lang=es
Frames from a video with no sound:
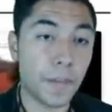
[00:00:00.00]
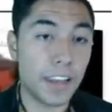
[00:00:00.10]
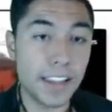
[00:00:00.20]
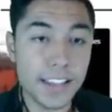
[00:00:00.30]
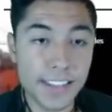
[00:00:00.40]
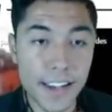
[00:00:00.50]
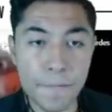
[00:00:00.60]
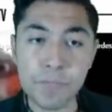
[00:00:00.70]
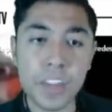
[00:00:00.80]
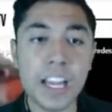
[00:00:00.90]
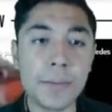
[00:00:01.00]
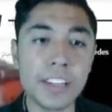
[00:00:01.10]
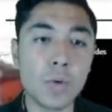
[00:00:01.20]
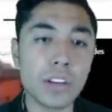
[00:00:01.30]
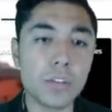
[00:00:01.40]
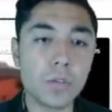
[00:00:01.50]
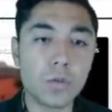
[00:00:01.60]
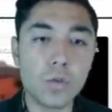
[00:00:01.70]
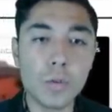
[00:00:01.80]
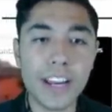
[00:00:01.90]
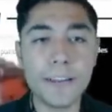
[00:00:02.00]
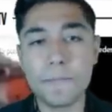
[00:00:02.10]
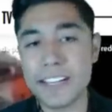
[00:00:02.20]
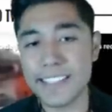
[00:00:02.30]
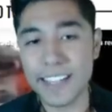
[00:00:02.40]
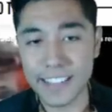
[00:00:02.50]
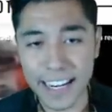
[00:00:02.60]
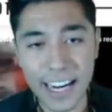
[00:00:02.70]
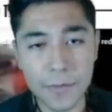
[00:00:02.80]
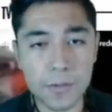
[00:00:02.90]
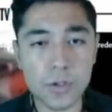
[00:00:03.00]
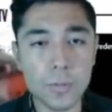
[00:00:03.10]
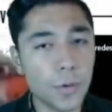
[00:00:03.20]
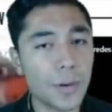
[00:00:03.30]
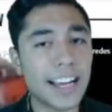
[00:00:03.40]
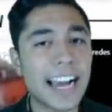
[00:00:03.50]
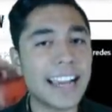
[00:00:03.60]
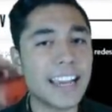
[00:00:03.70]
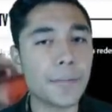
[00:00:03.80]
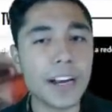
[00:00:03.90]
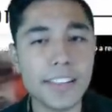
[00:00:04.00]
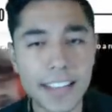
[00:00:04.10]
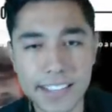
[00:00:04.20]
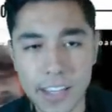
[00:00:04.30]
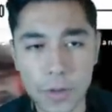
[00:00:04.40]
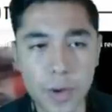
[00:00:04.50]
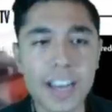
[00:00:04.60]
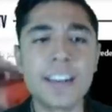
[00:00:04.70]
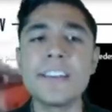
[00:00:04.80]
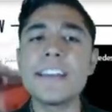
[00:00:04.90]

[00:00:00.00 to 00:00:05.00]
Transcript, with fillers: Y dice, el 24 de octubre, la Secretaría de la Función Pública, Irma Rendira Sandoval,